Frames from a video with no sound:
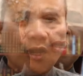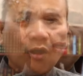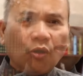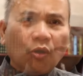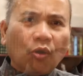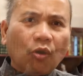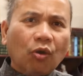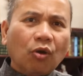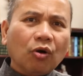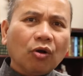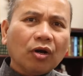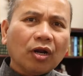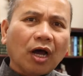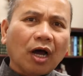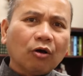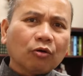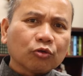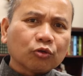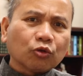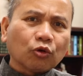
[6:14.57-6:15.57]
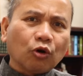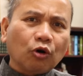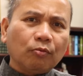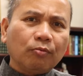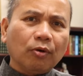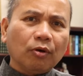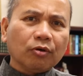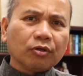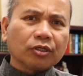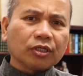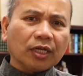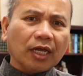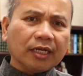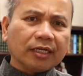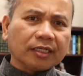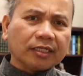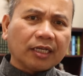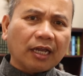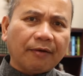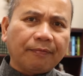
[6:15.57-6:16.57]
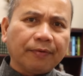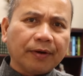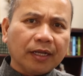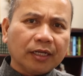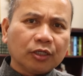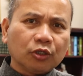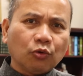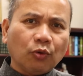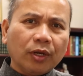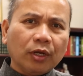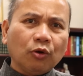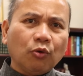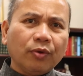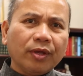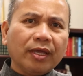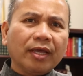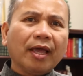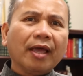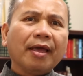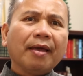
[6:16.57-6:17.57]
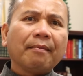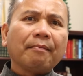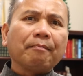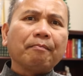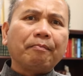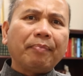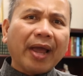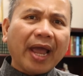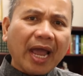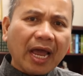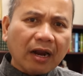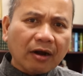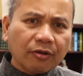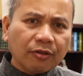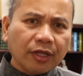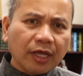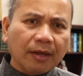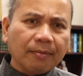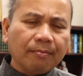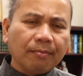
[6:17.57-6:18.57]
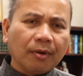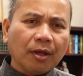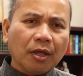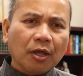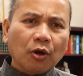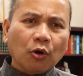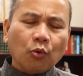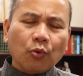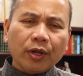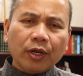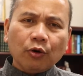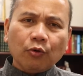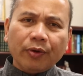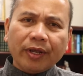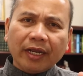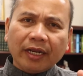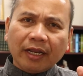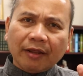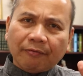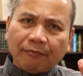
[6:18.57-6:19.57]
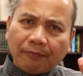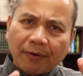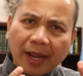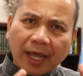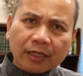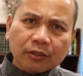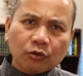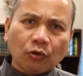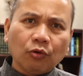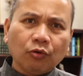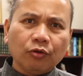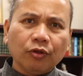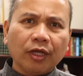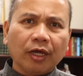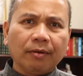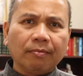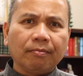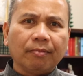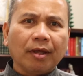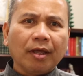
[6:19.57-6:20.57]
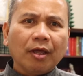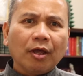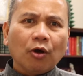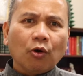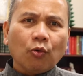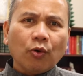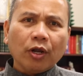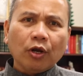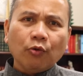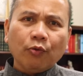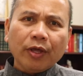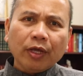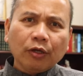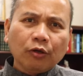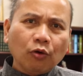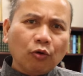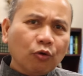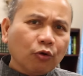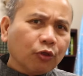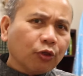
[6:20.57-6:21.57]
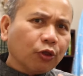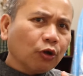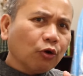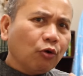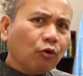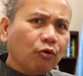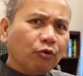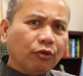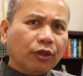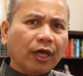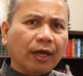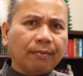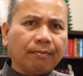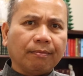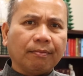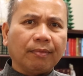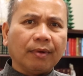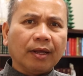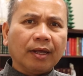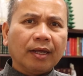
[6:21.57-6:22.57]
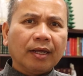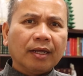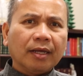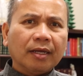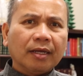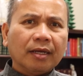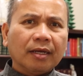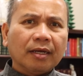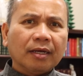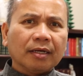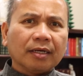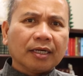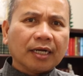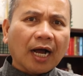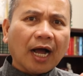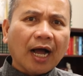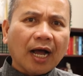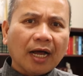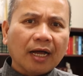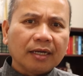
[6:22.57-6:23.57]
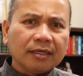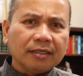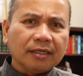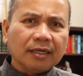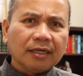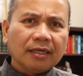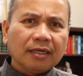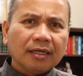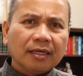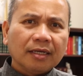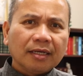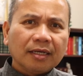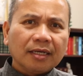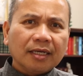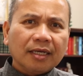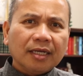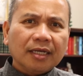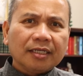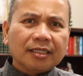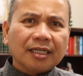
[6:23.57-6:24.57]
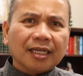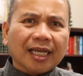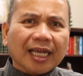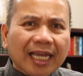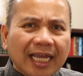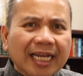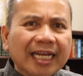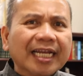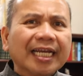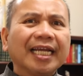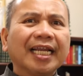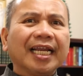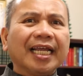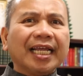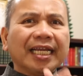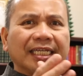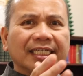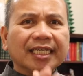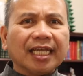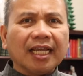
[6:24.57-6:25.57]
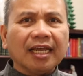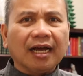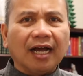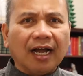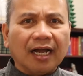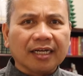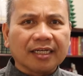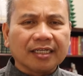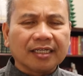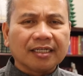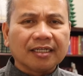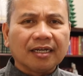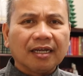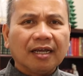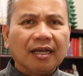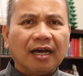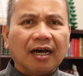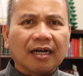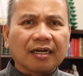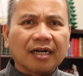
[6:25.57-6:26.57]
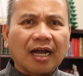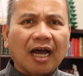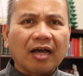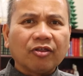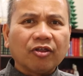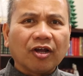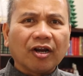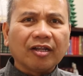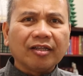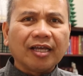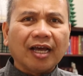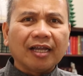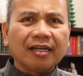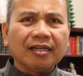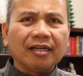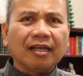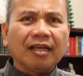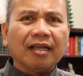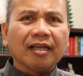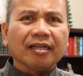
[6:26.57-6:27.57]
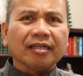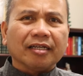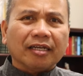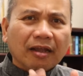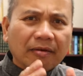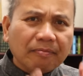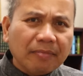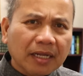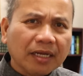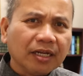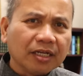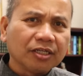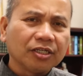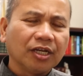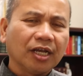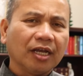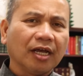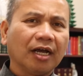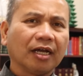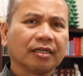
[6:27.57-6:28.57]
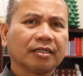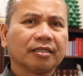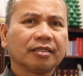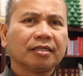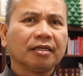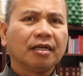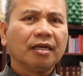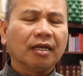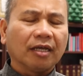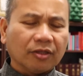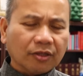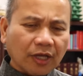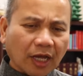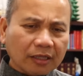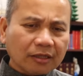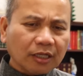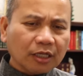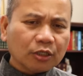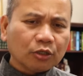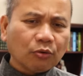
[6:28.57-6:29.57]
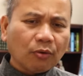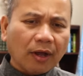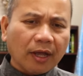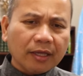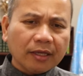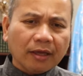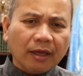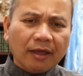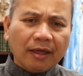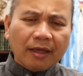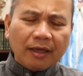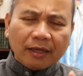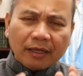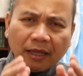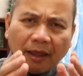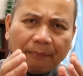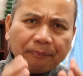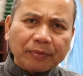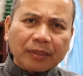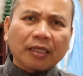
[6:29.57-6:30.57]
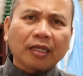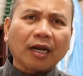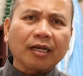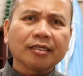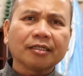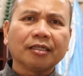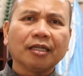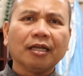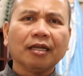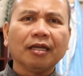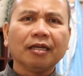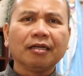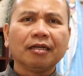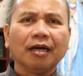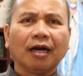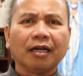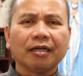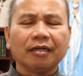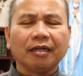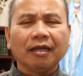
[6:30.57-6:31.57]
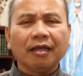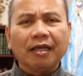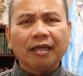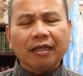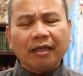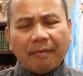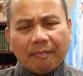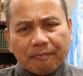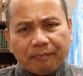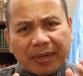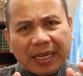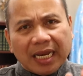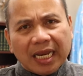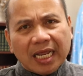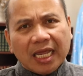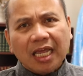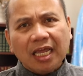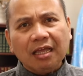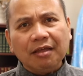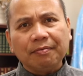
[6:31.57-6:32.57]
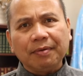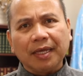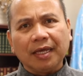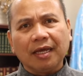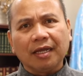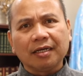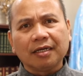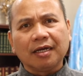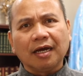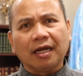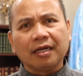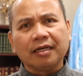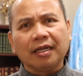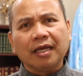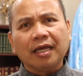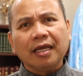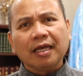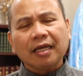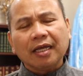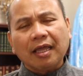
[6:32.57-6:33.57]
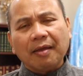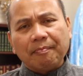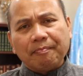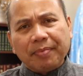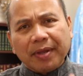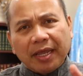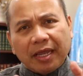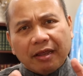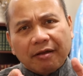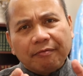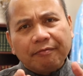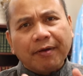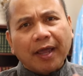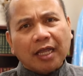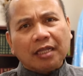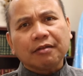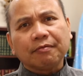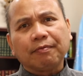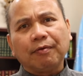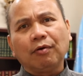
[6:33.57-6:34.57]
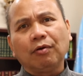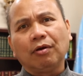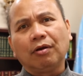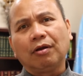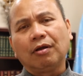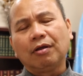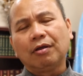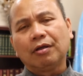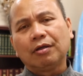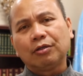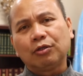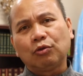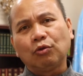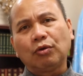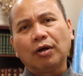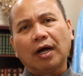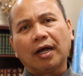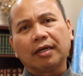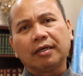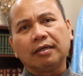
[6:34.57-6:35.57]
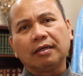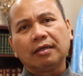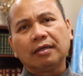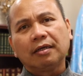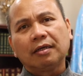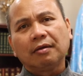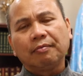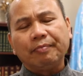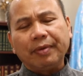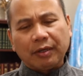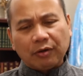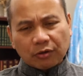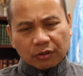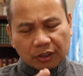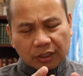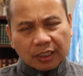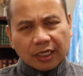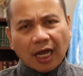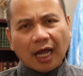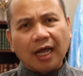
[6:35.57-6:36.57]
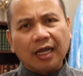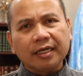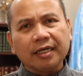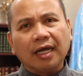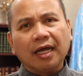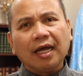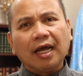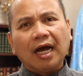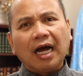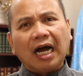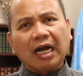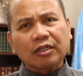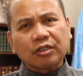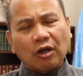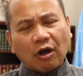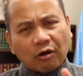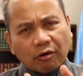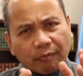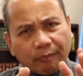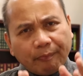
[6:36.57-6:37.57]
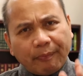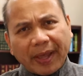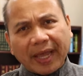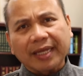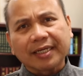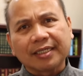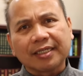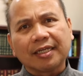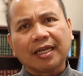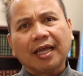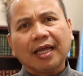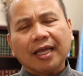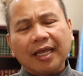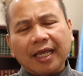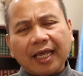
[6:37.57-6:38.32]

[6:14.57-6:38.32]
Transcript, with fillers: All our troubles and sufferings, when we bear them, when we reflect on them, when we go through them, God is increasing us rather than diminishing us. That is why keep trusting in God, keep believing in God, keep being faithful to God, because God has our best